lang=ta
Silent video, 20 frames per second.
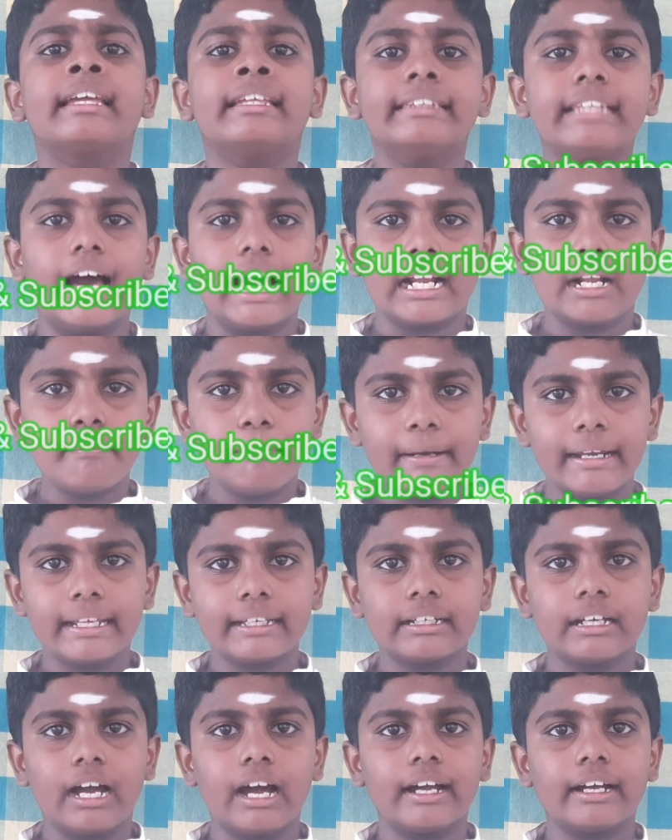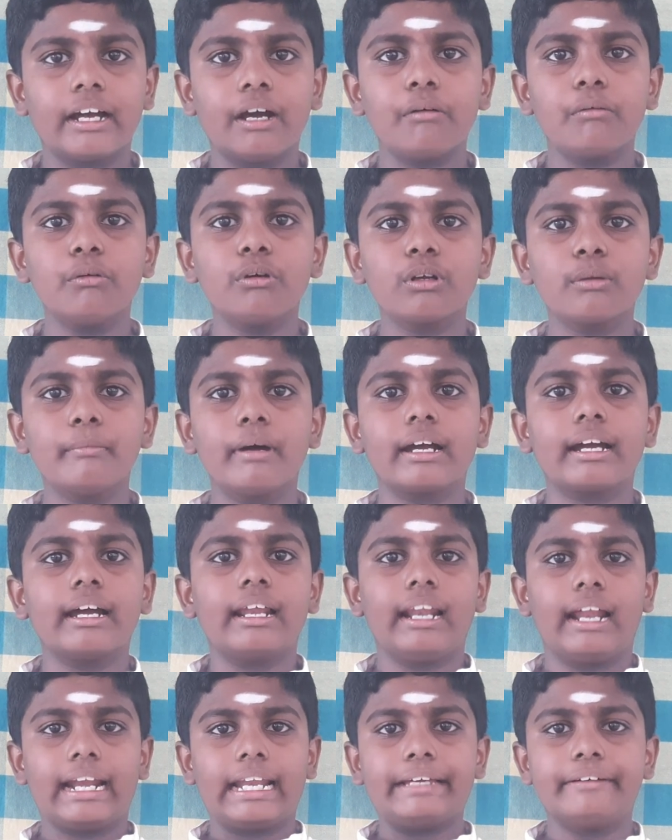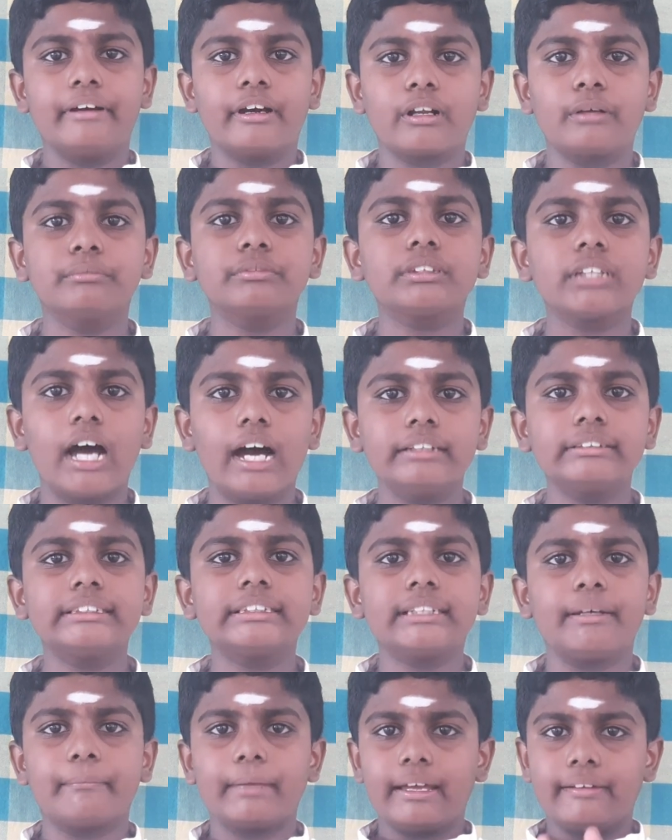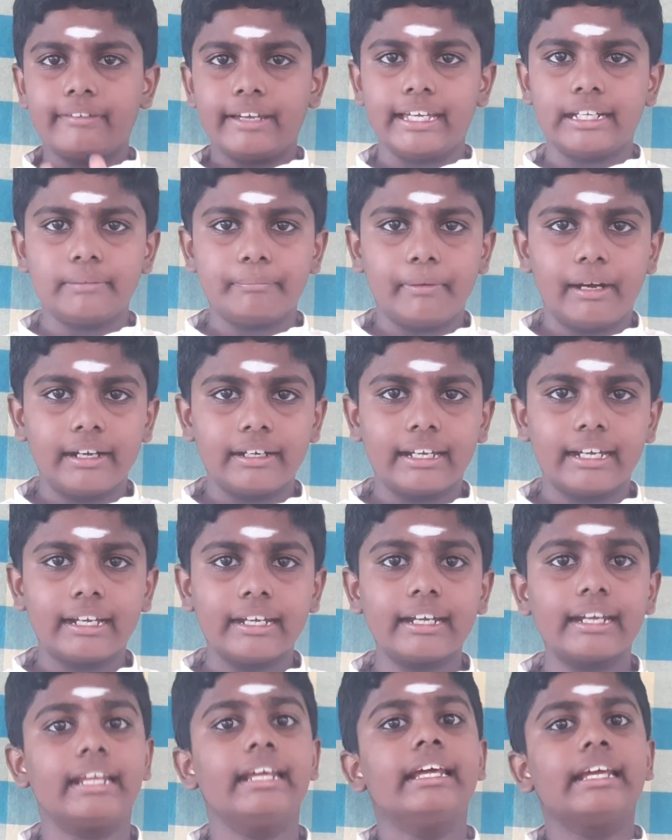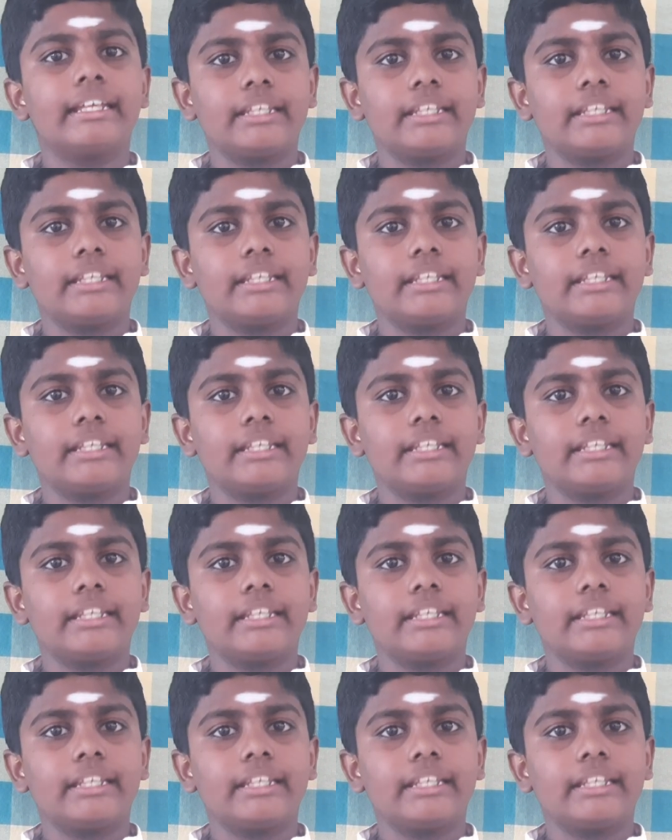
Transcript: இந்த அறப்பணிக்காக ஊர் மக்கள் அனைவரும் சாதி சமய வேறுபாடின்றி